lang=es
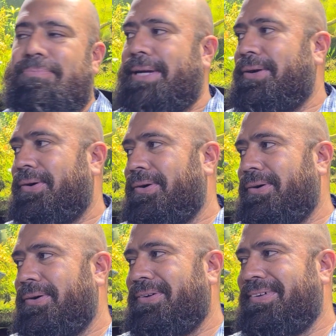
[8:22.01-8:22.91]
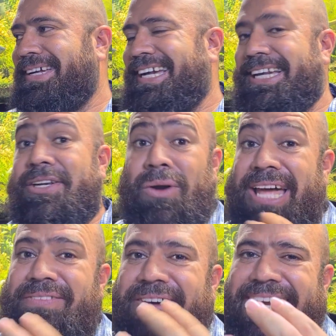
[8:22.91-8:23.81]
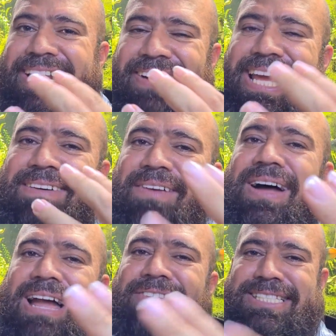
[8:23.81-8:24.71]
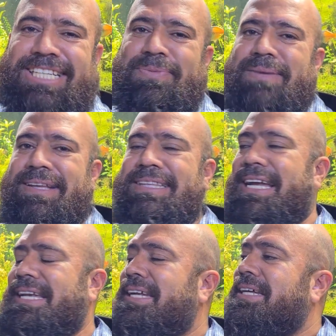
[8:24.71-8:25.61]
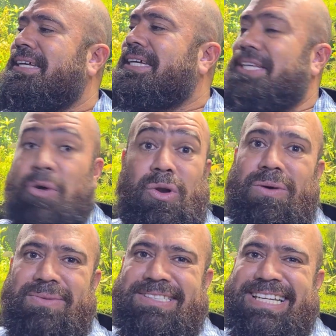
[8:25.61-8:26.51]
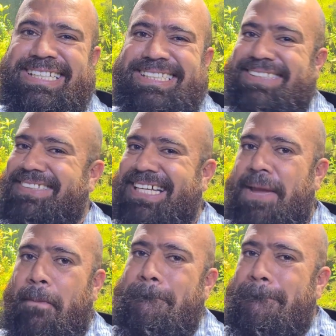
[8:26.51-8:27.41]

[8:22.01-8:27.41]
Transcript: Pero eh, no, la, la he llevado a la fase experimental y hoy lo vamos a hacer. O sea que